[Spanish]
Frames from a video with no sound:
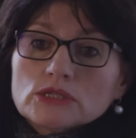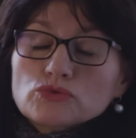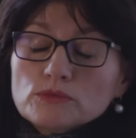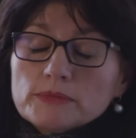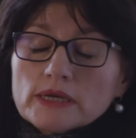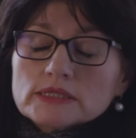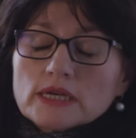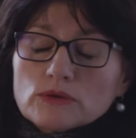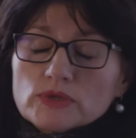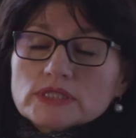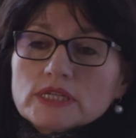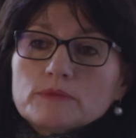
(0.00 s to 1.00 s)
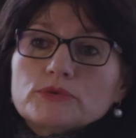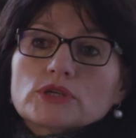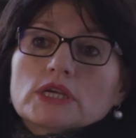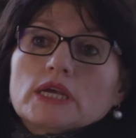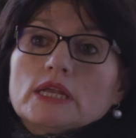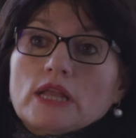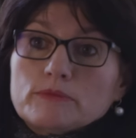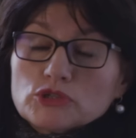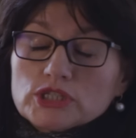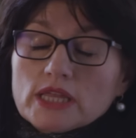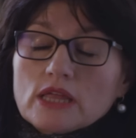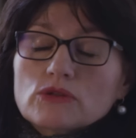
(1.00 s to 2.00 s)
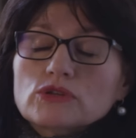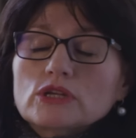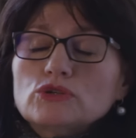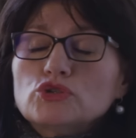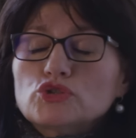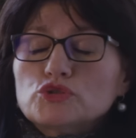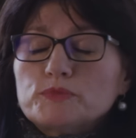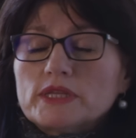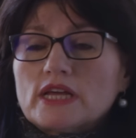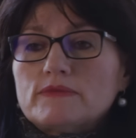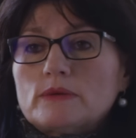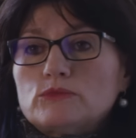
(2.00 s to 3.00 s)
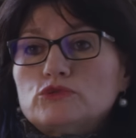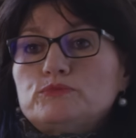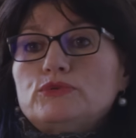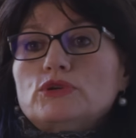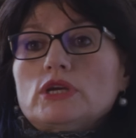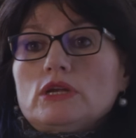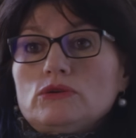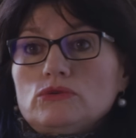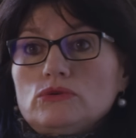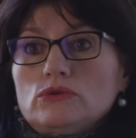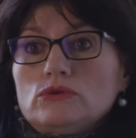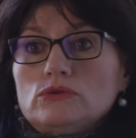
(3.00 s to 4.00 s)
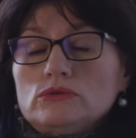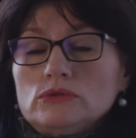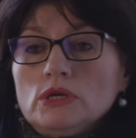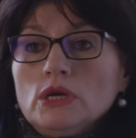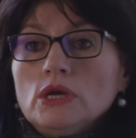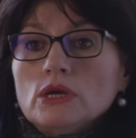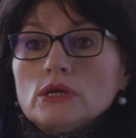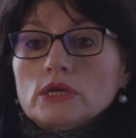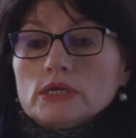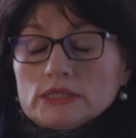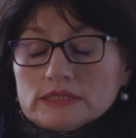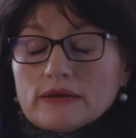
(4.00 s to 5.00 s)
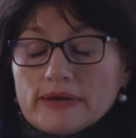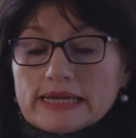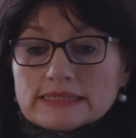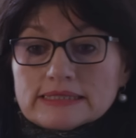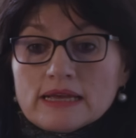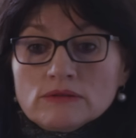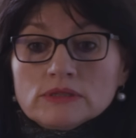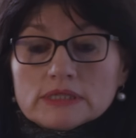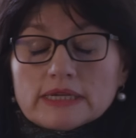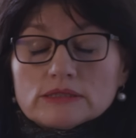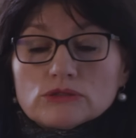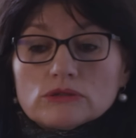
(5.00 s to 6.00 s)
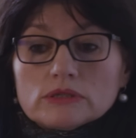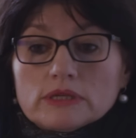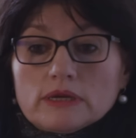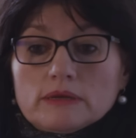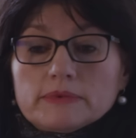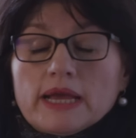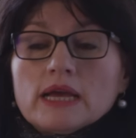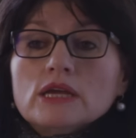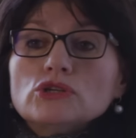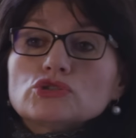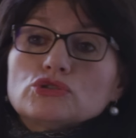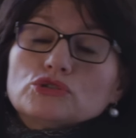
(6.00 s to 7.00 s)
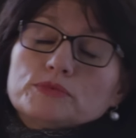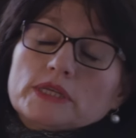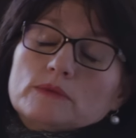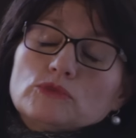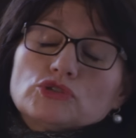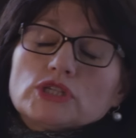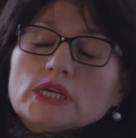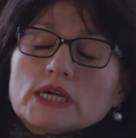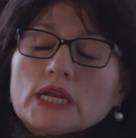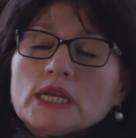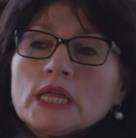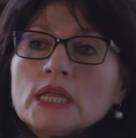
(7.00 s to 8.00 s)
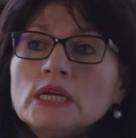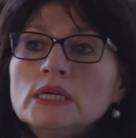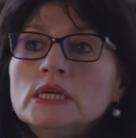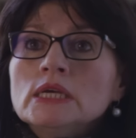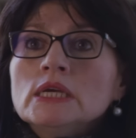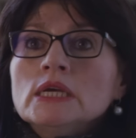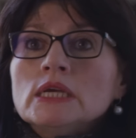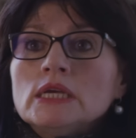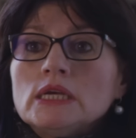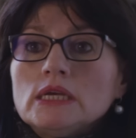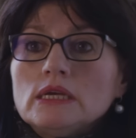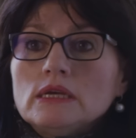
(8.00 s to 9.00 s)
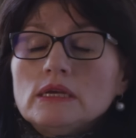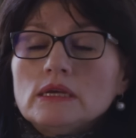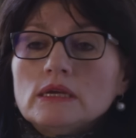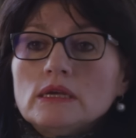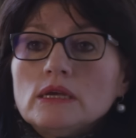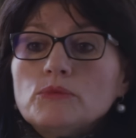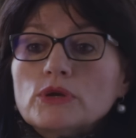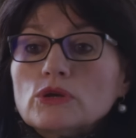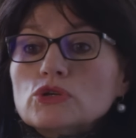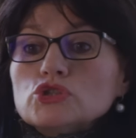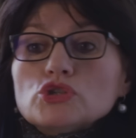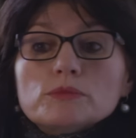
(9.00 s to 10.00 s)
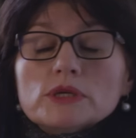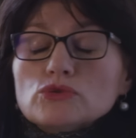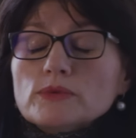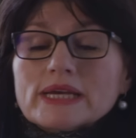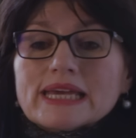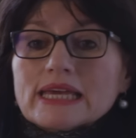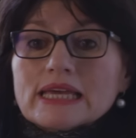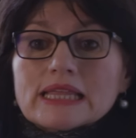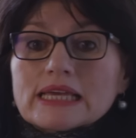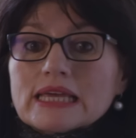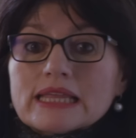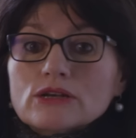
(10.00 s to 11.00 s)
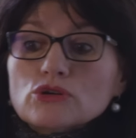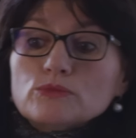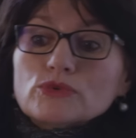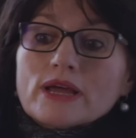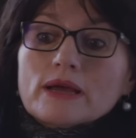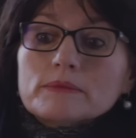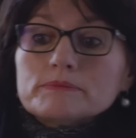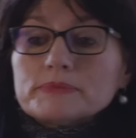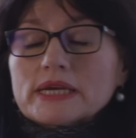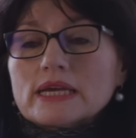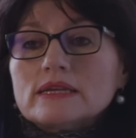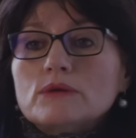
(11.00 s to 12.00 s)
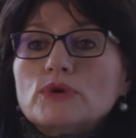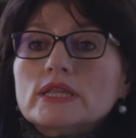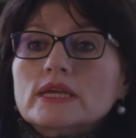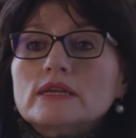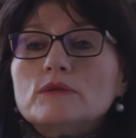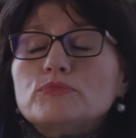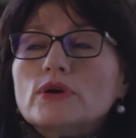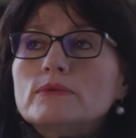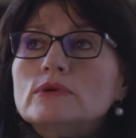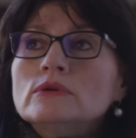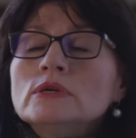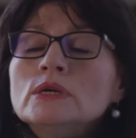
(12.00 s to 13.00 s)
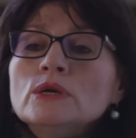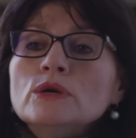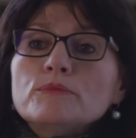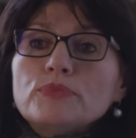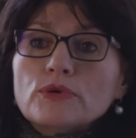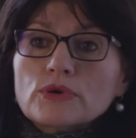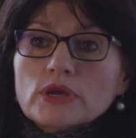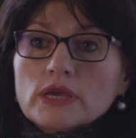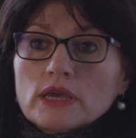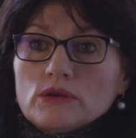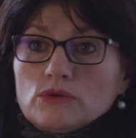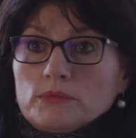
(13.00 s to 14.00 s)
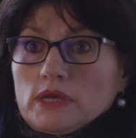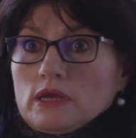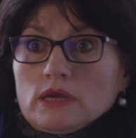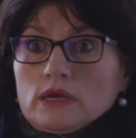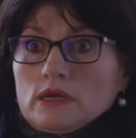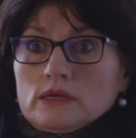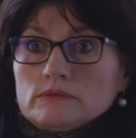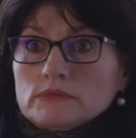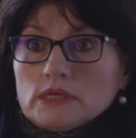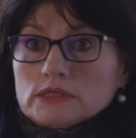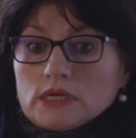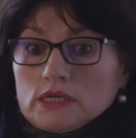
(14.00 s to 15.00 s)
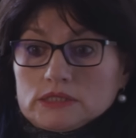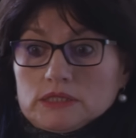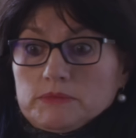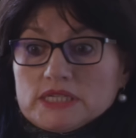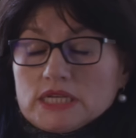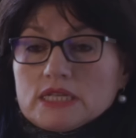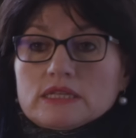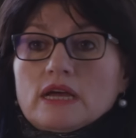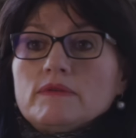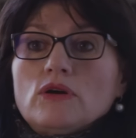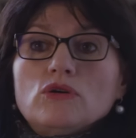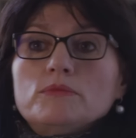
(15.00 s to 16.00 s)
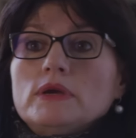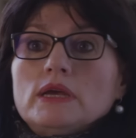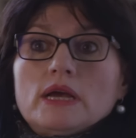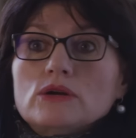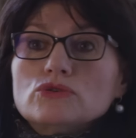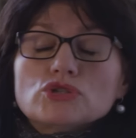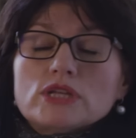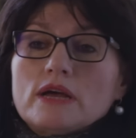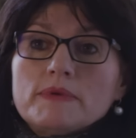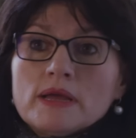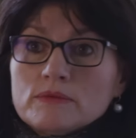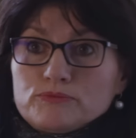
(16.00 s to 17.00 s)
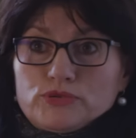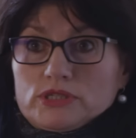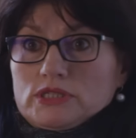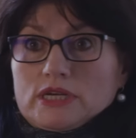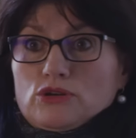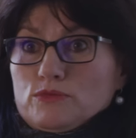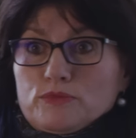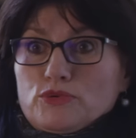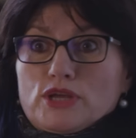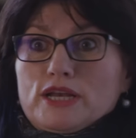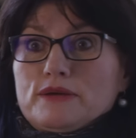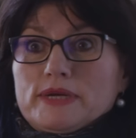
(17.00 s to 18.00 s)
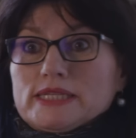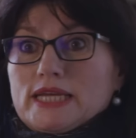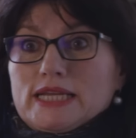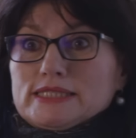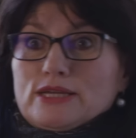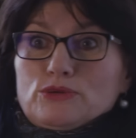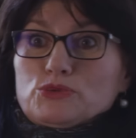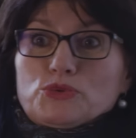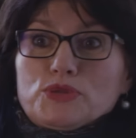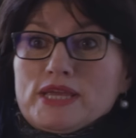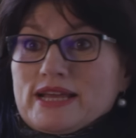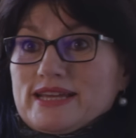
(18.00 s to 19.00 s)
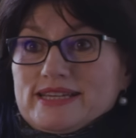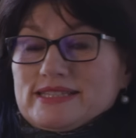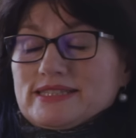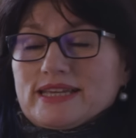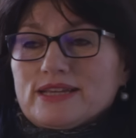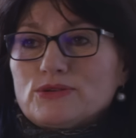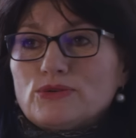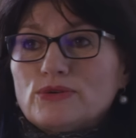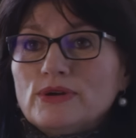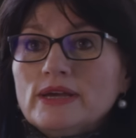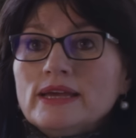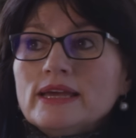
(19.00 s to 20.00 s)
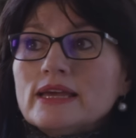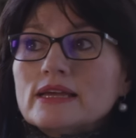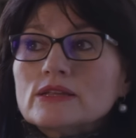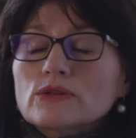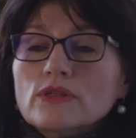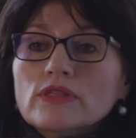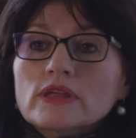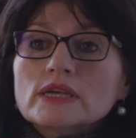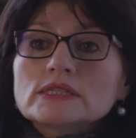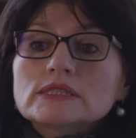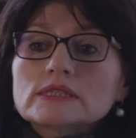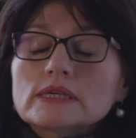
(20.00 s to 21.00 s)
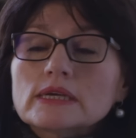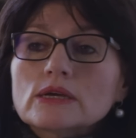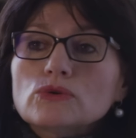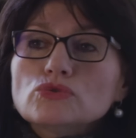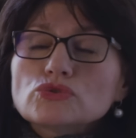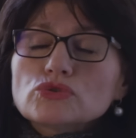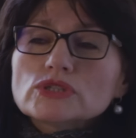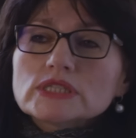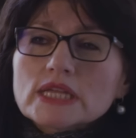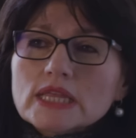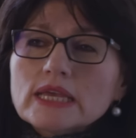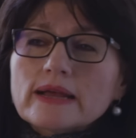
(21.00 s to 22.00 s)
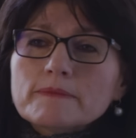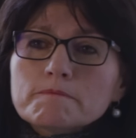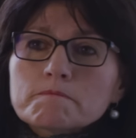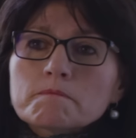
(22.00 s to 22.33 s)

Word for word: tumba, se acuesta porque en la posada donde nos hospedábamos porque no eh, estaba cansado de tanto del viaje, nosotros venimos de Granada y, bueno, yo me tuve que, que dar como una pequeña vuelta en el pueblo porque no me es que si me sentaba o me acostaba pues ya no me podía levantar hasta el otro día es que no entonces eh, justo ese día